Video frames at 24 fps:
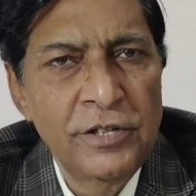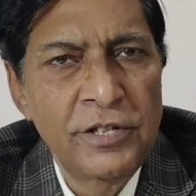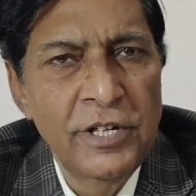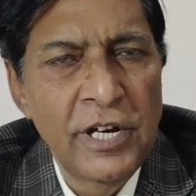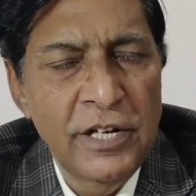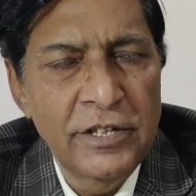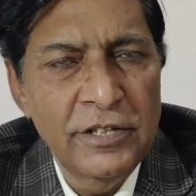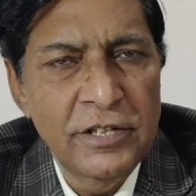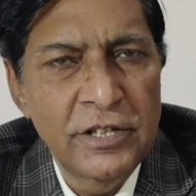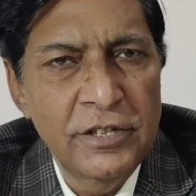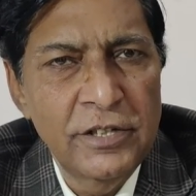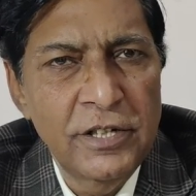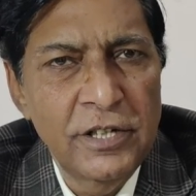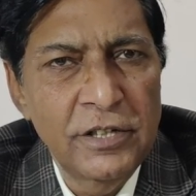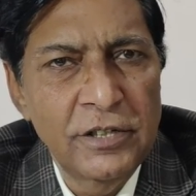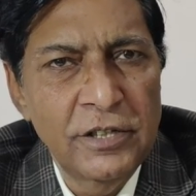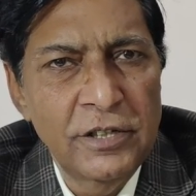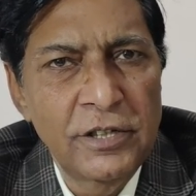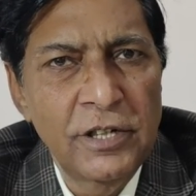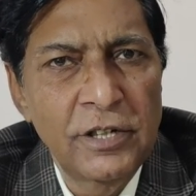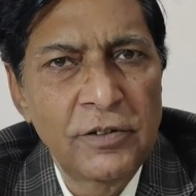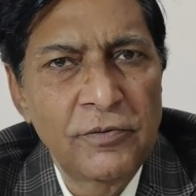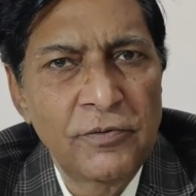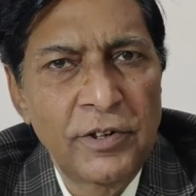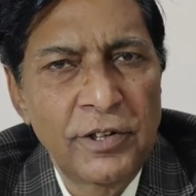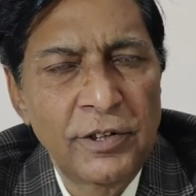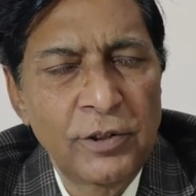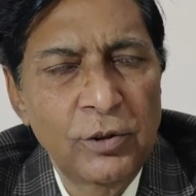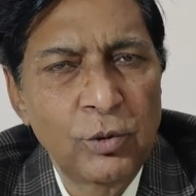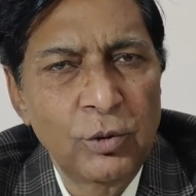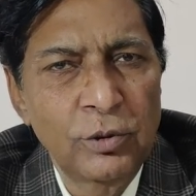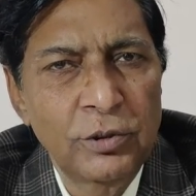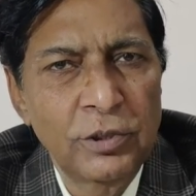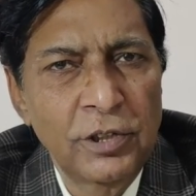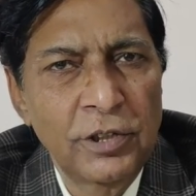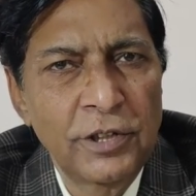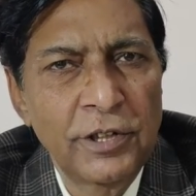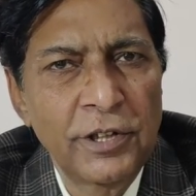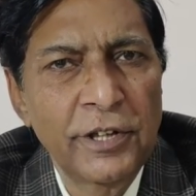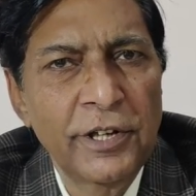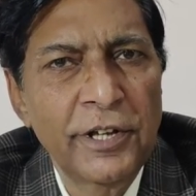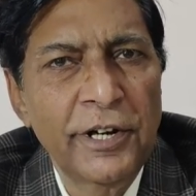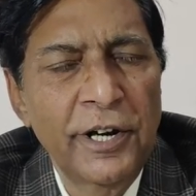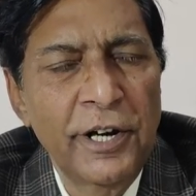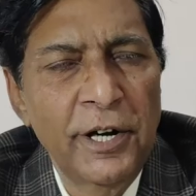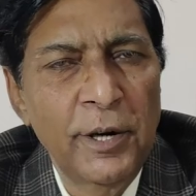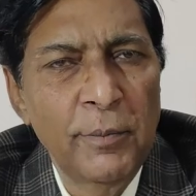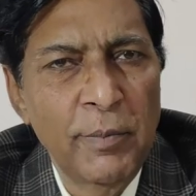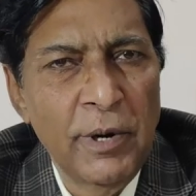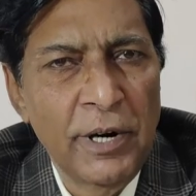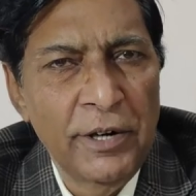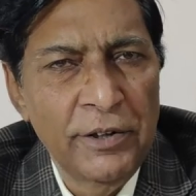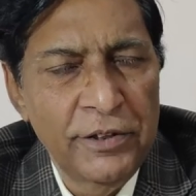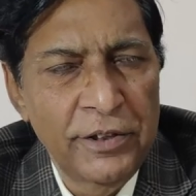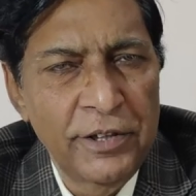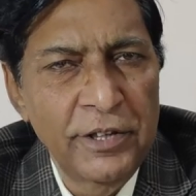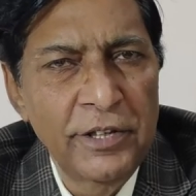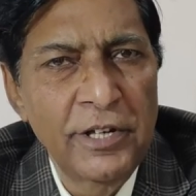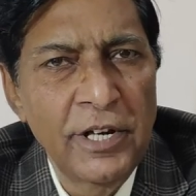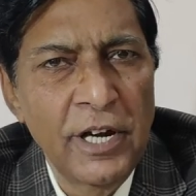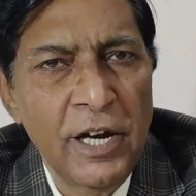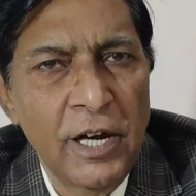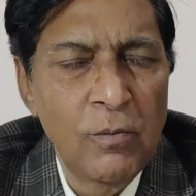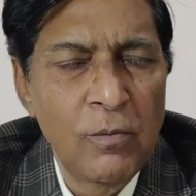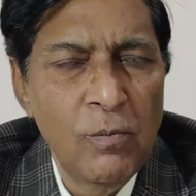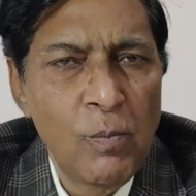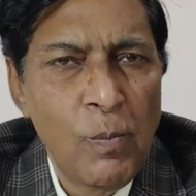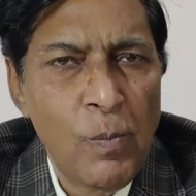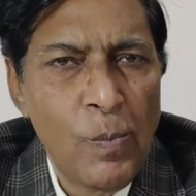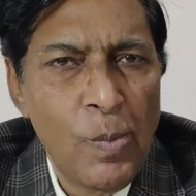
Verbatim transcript: जैसे जैसे ये वेरिकोसिल की ग्रेड बढ़ती है